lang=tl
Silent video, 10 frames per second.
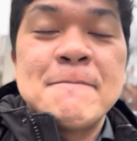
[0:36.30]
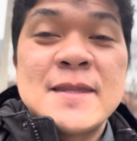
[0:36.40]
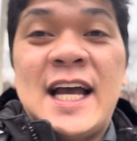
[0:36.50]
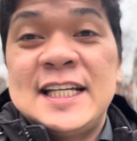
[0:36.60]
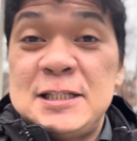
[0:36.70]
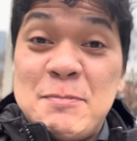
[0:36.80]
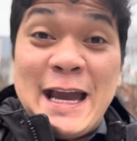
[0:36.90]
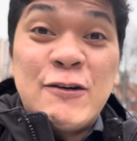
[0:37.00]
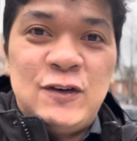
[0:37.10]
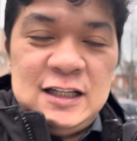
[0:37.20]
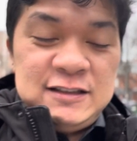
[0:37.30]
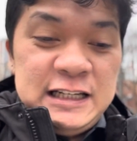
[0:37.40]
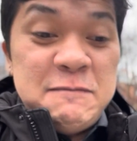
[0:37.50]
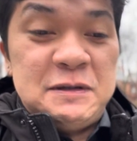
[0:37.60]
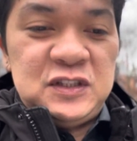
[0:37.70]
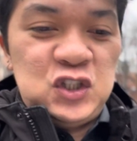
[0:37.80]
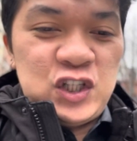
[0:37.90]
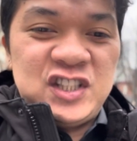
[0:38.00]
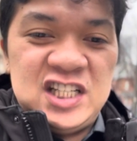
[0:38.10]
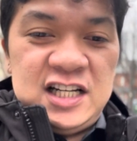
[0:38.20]
kaya si Myrel nalipat na siya
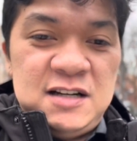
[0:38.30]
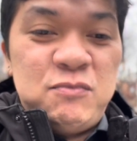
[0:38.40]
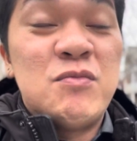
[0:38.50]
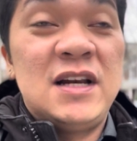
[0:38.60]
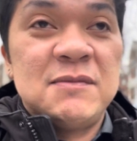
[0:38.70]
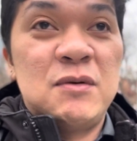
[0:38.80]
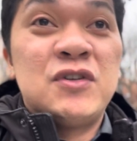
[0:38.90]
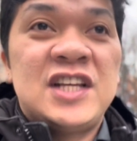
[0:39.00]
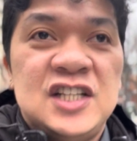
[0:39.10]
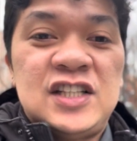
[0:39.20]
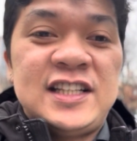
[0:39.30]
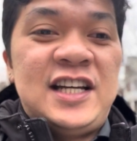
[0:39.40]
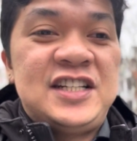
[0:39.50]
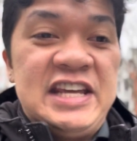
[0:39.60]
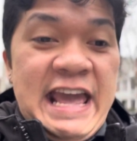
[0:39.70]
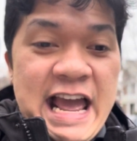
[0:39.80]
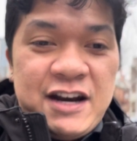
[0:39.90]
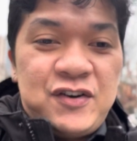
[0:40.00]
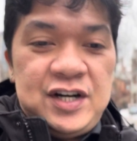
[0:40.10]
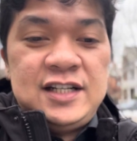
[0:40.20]
sa, bumalik, pumunta na siya sa
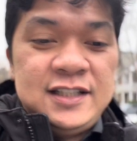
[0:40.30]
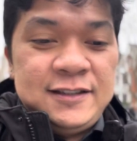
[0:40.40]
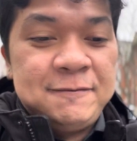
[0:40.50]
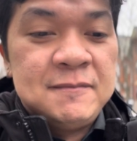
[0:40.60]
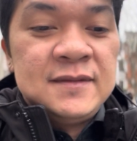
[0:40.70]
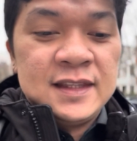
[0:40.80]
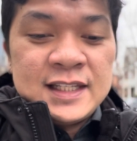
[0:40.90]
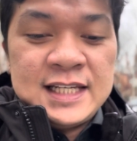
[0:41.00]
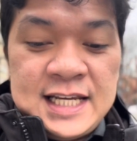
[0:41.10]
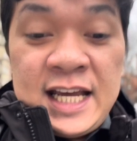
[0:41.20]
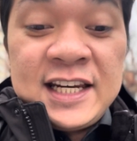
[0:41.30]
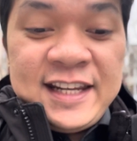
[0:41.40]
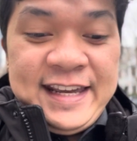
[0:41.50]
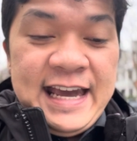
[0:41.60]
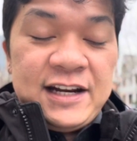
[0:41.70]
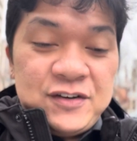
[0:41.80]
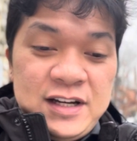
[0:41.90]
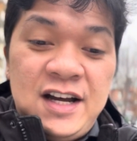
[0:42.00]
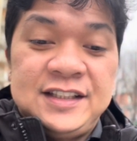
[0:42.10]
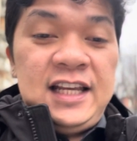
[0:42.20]
Niagara. Niagara
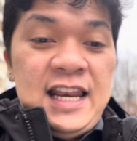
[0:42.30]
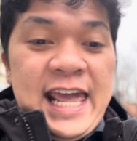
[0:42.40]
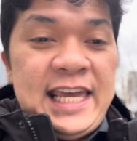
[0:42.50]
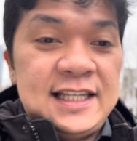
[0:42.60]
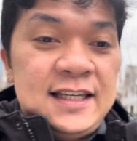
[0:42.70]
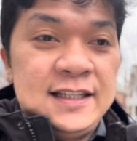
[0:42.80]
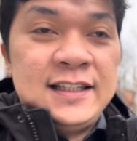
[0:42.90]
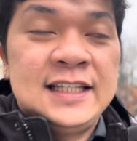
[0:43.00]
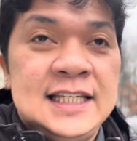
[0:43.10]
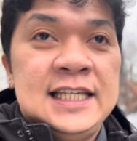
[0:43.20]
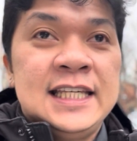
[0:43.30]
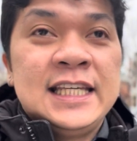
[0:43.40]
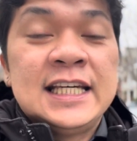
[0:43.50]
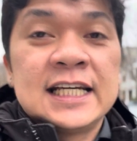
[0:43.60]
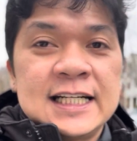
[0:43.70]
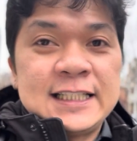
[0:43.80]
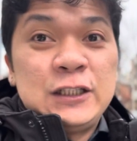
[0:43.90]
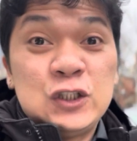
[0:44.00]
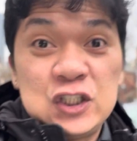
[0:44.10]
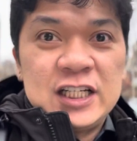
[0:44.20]
on the lake. Kasi
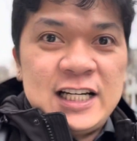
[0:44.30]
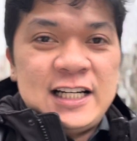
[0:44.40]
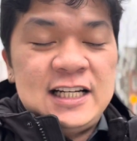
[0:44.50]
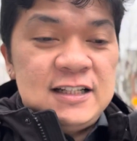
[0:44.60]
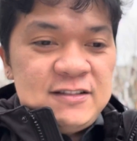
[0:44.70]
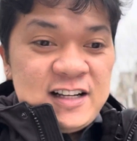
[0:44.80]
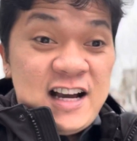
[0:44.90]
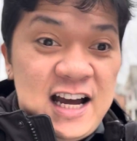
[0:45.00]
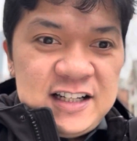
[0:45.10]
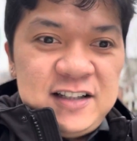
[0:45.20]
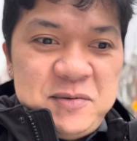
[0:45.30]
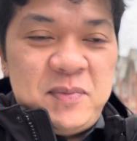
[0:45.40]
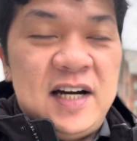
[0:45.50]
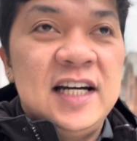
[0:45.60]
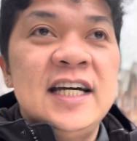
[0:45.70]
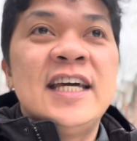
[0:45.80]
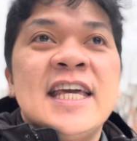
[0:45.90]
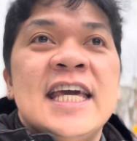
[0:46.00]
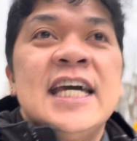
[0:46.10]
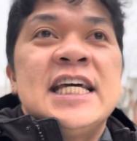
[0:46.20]
dun siya nag-aaral, diba
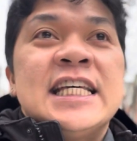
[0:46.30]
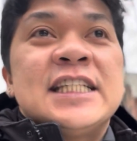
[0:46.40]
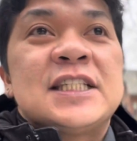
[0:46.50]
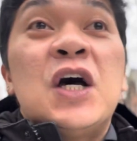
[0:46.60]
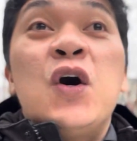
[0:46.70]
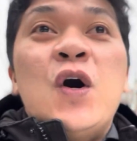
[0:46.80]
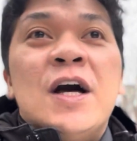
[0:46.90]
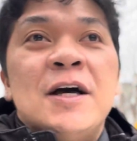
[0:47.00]
So,